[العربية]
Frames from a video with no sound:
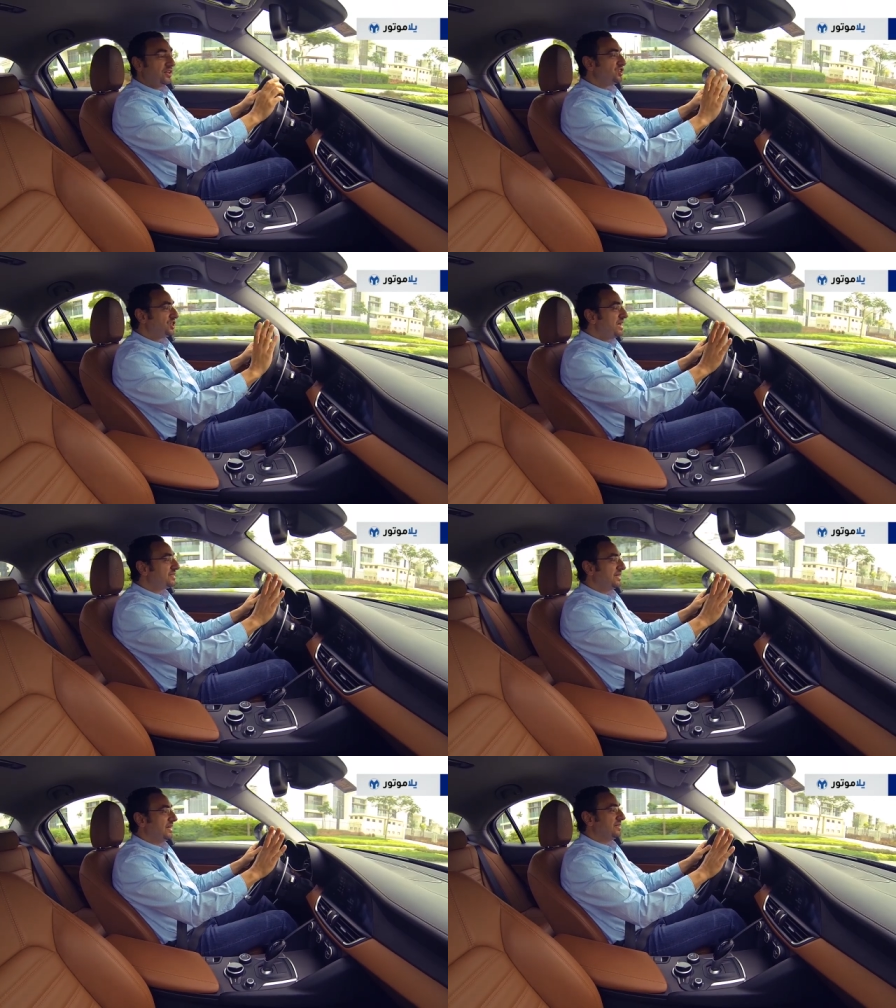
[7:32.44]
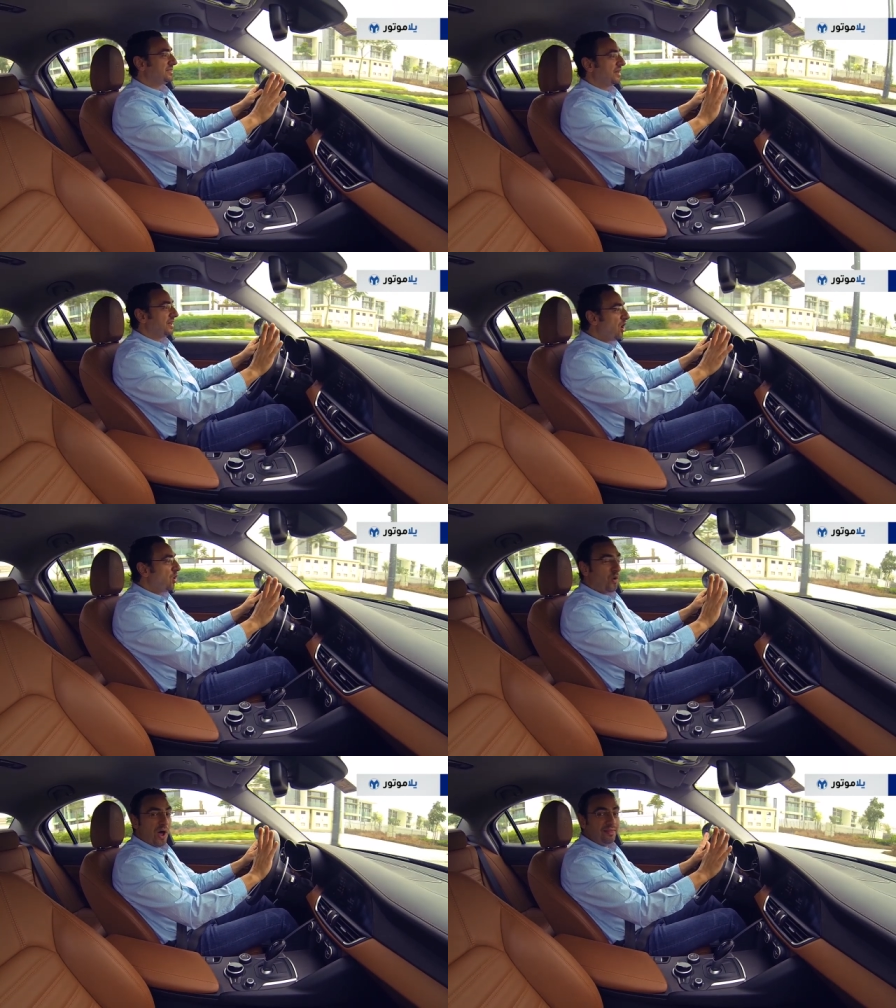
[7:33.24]
هذا الشاسي اللي
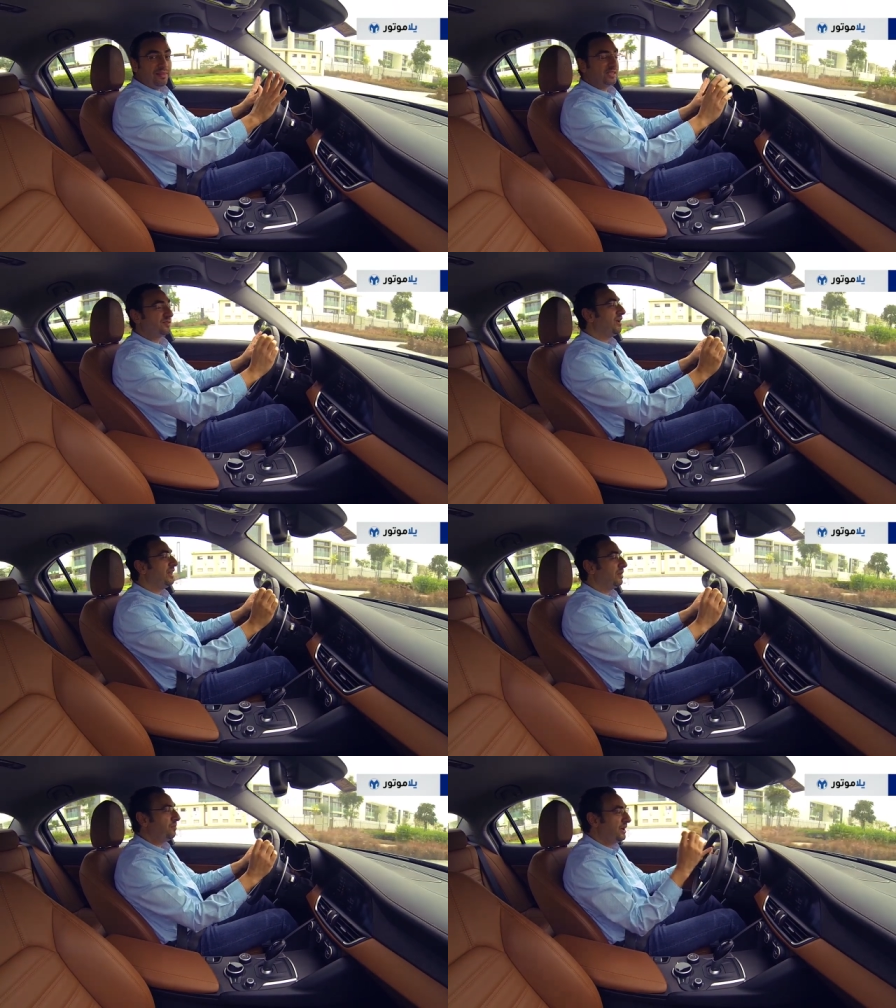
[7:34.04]
صنعه مهندس فعلا